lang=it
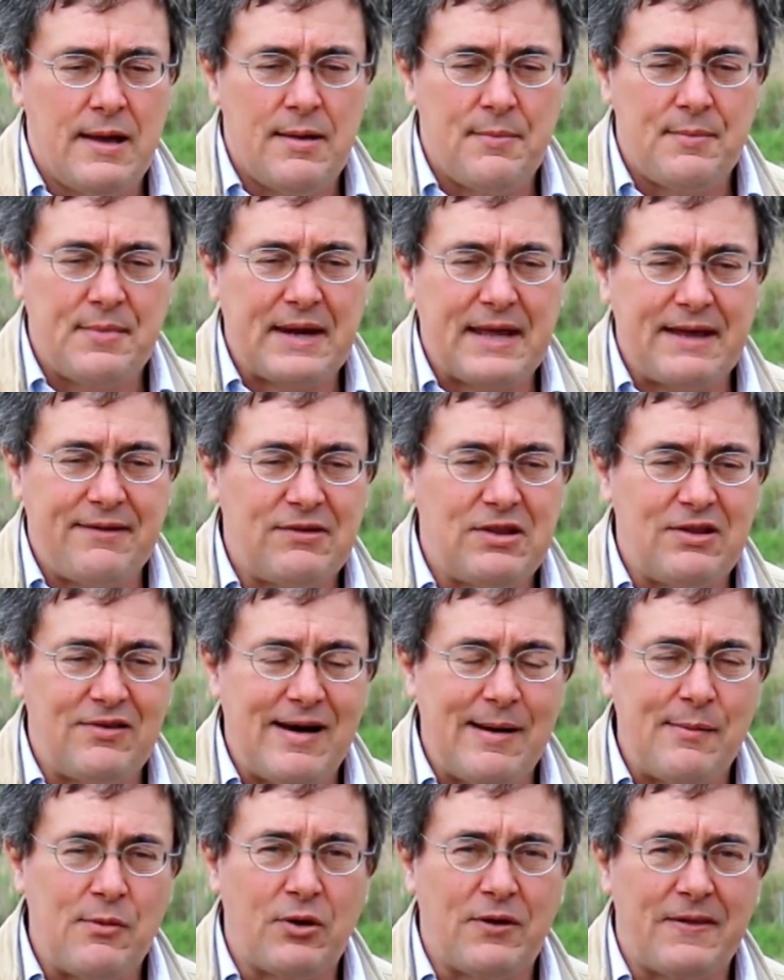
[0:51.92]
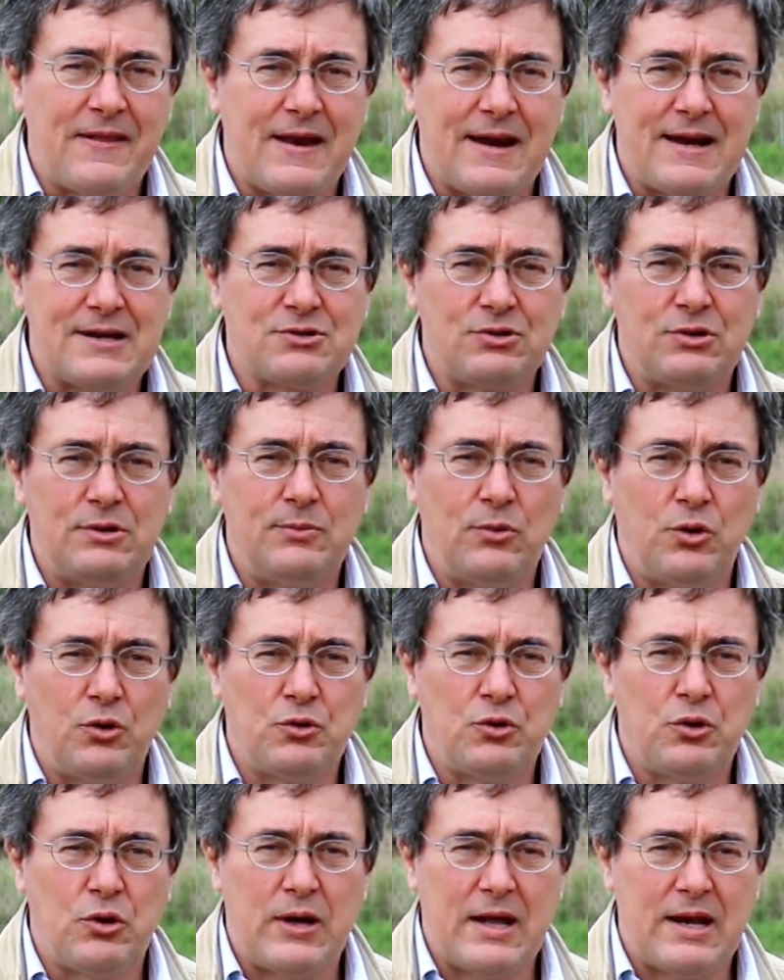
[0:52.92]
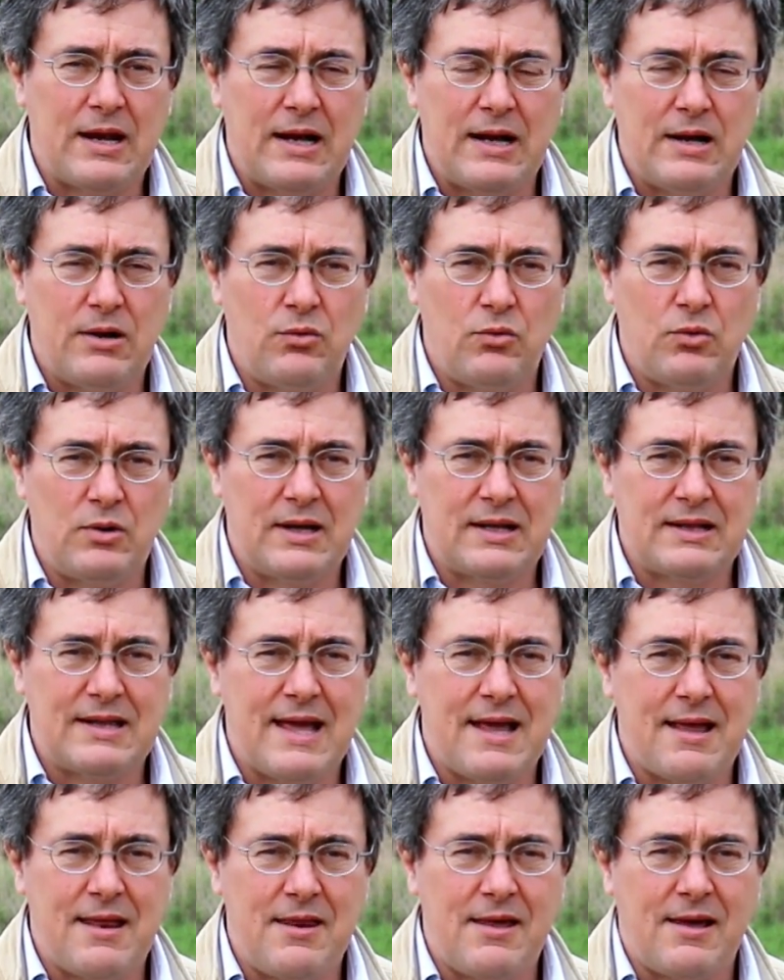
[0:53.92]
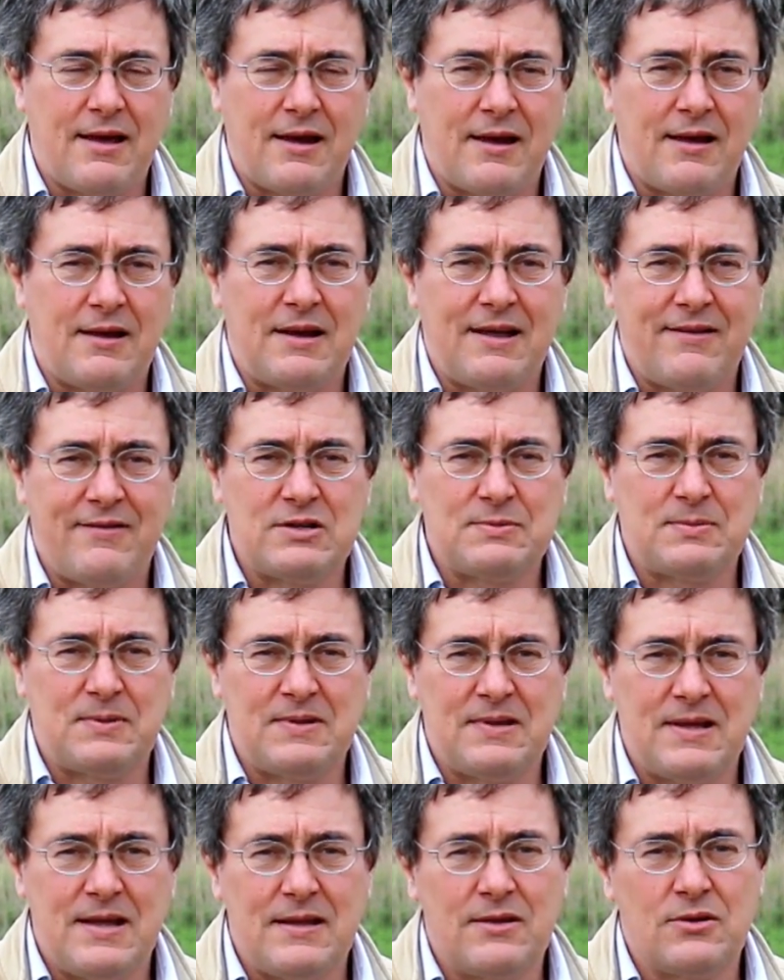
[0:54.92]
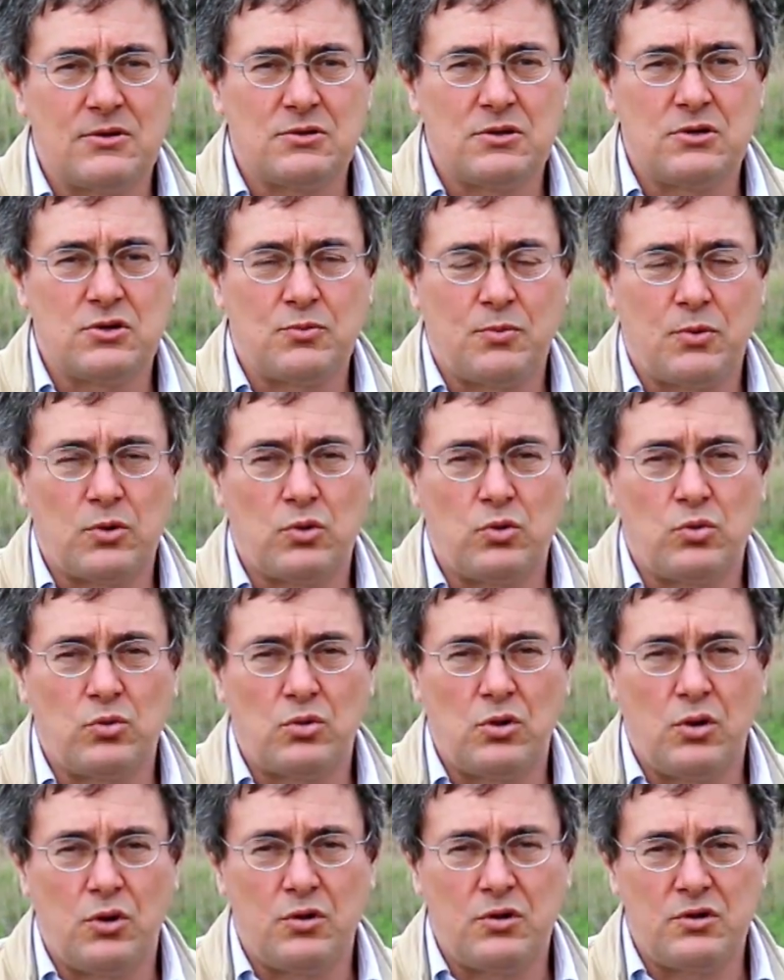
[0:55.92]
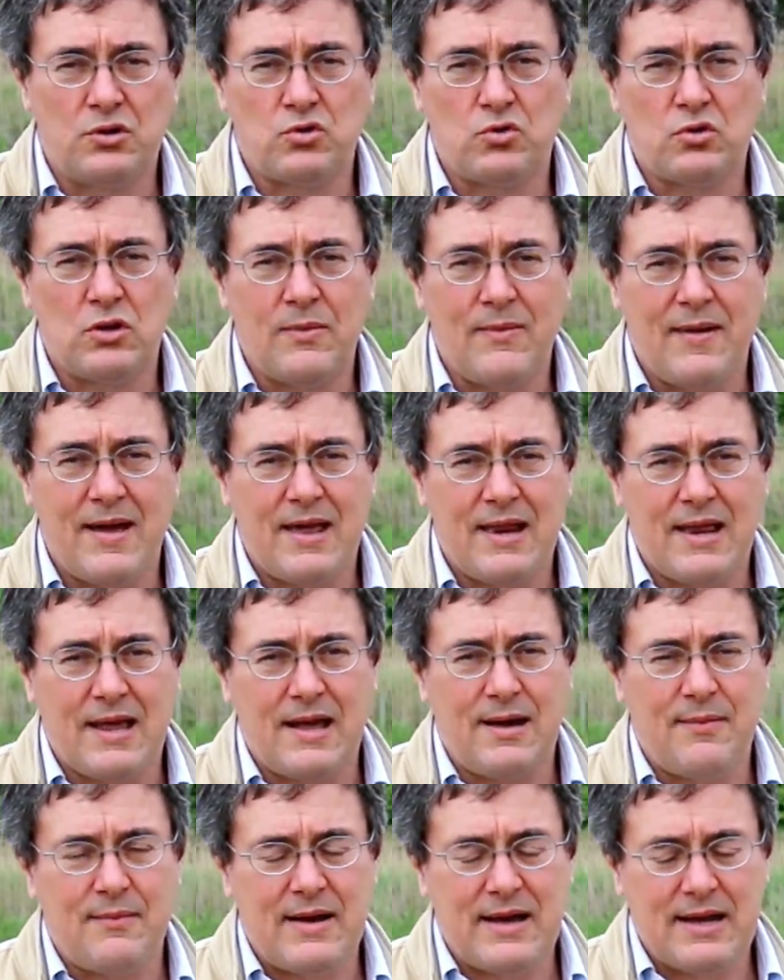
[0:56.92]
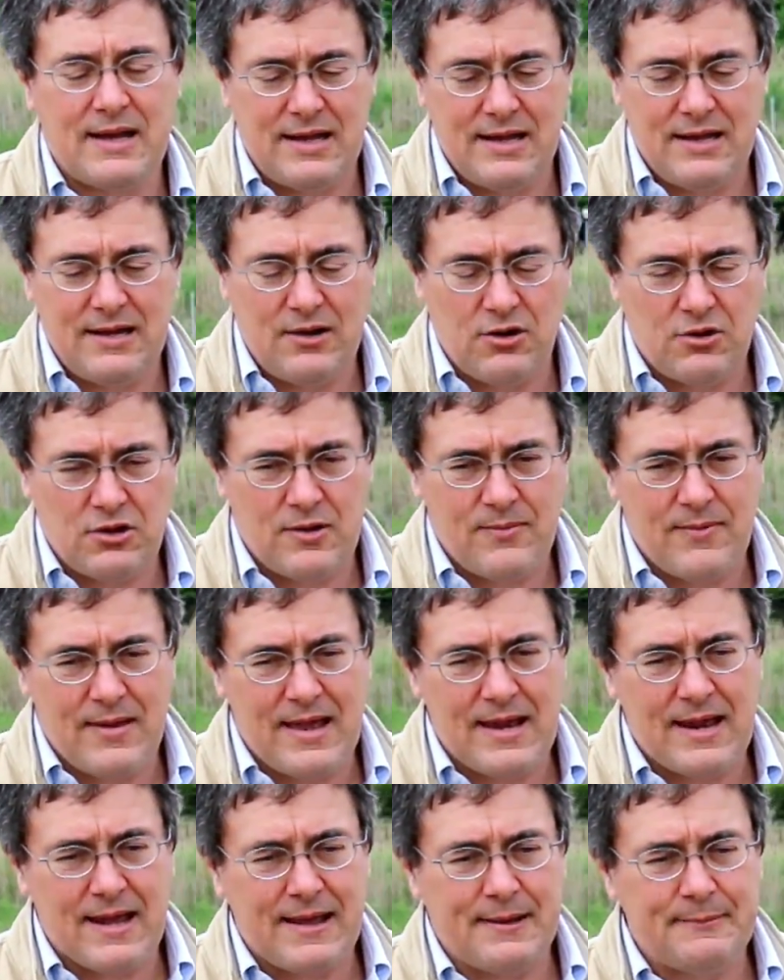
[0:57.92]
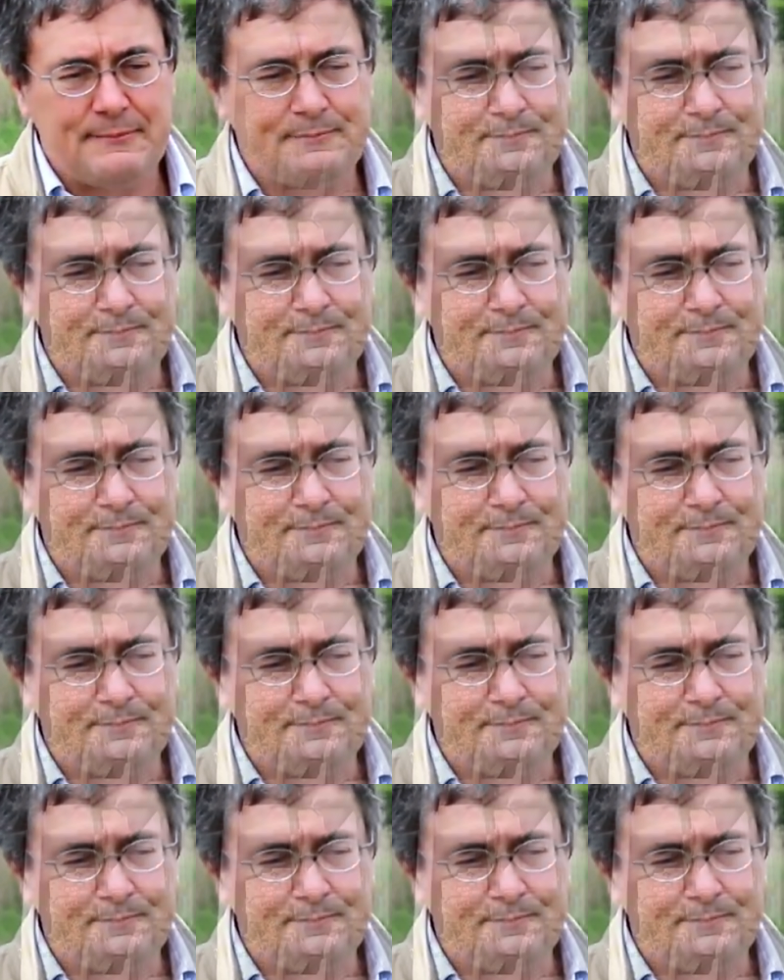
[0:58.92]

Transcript: perché vedevamo che nel resto del mondo era una tecnica che andava espandendosi, soprattutto in Sud America ma anche in Nord America.